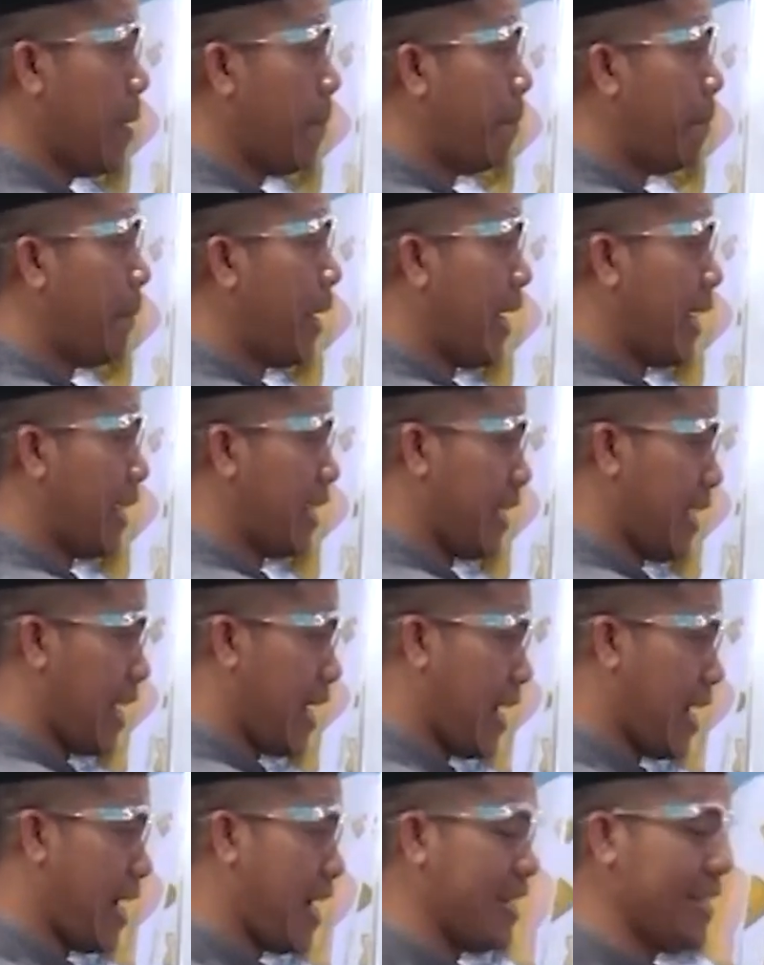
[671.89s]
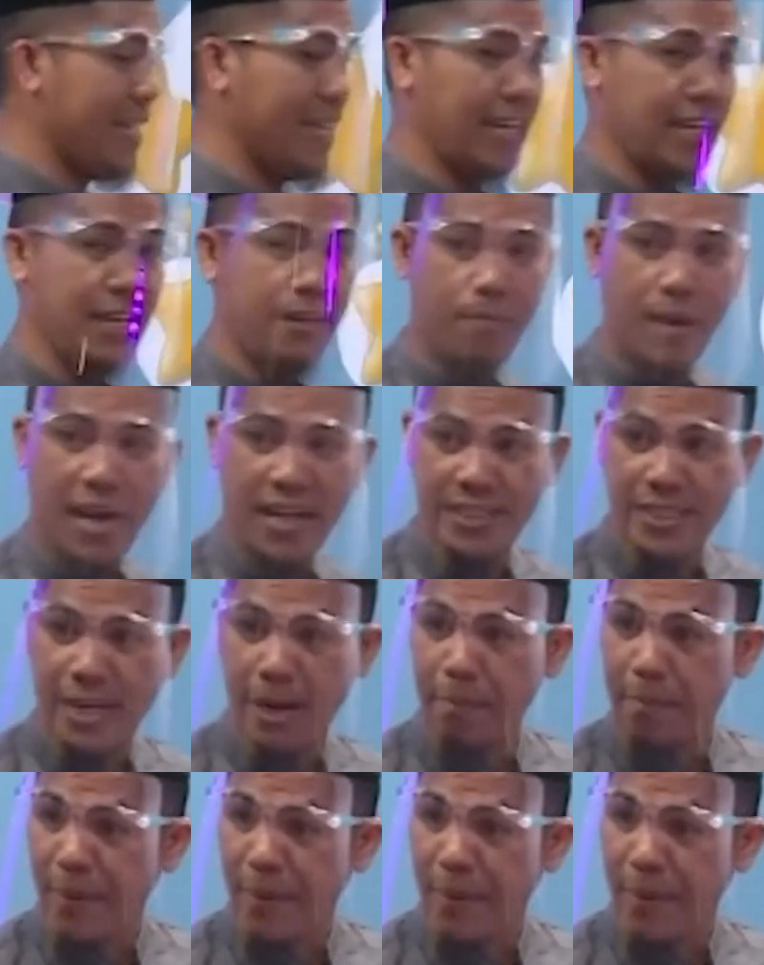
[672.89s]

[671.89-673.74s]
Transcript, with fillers: maka dia dibaca